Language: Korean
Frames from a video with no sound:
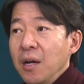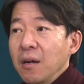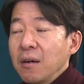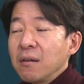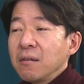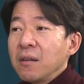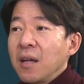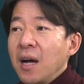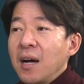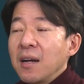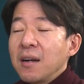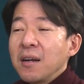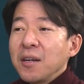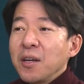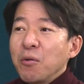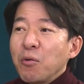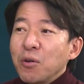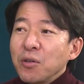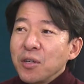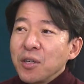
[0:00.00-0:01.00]
그런데
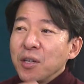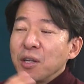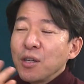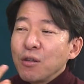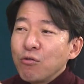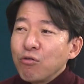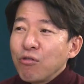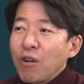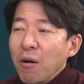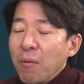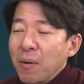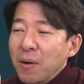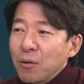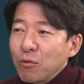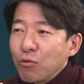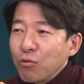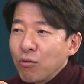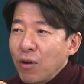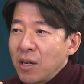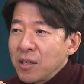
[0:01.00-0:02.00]
하락의 원인이 두, 가,
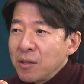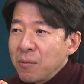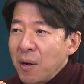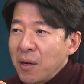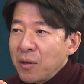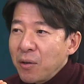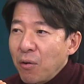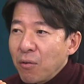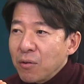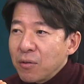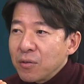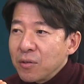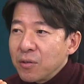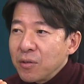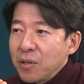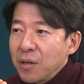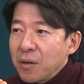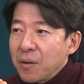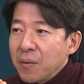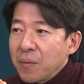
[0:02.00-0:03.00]
두 가지밖에
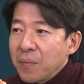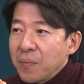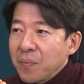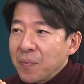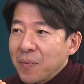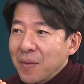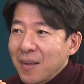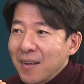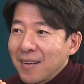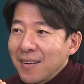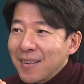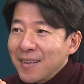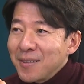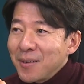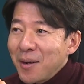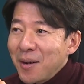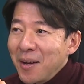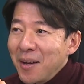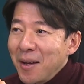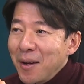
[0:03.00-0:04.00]
없거든요.
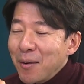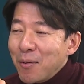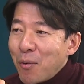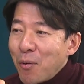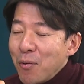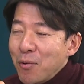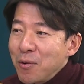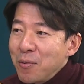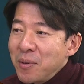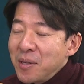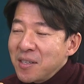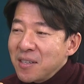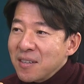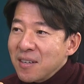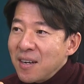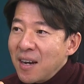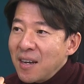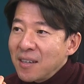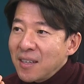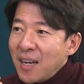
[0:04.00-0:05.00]
그래서 공급이
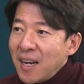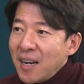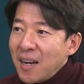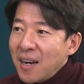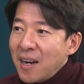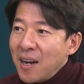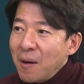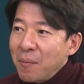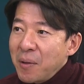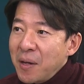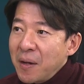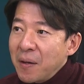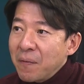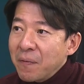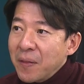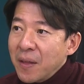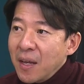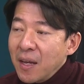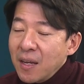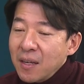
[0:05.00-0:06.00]
증가해서
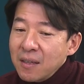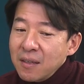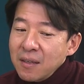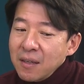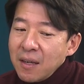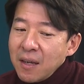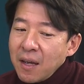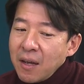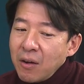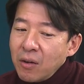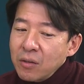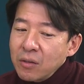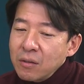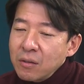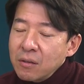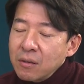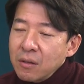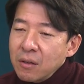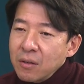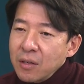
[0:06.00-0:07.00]
하락하면 그게
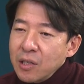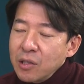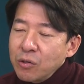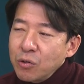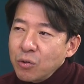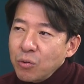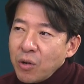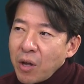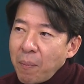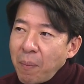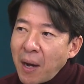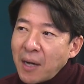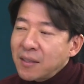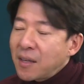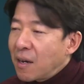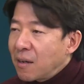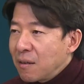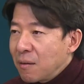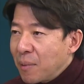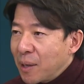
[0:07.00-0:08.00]
어떤 일종의
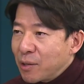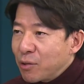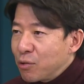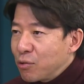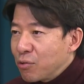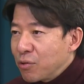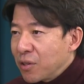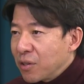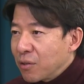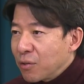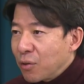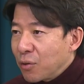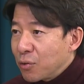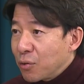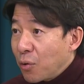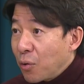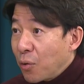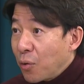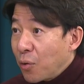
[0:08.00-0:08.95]
바닥을 만들 수 있는 거죠.